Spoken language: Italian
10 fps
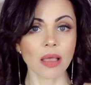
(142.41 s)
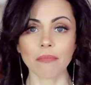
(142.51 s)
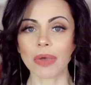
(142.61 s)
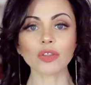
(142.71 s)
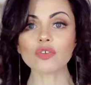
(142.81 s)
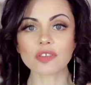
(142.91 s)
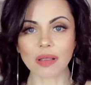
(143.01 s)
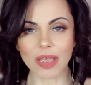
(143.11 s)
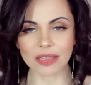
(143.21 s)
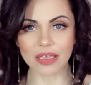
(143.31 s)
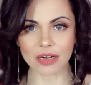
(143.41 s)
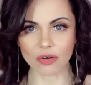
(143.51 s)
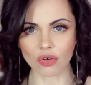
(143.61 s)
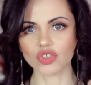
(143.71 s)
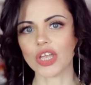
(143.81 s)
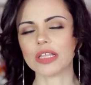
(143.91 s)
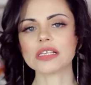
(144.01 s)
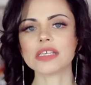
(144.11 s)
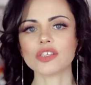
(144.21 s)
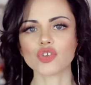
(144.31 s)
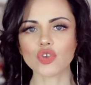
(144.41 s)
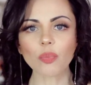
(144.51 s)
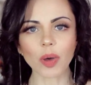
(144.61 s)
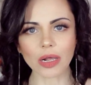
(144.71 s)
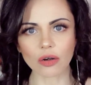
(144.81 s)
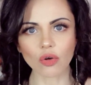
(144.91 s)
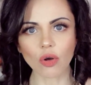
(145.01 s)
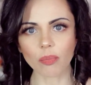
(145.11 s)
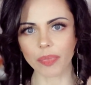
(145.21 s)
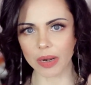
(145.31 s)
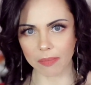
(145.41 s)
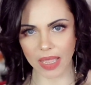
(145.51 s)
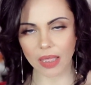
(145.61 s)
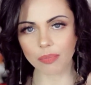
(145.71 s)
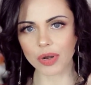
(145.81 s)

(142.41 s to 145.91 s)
ma non sta a me dirlo, cioè nel senso io parlo per me,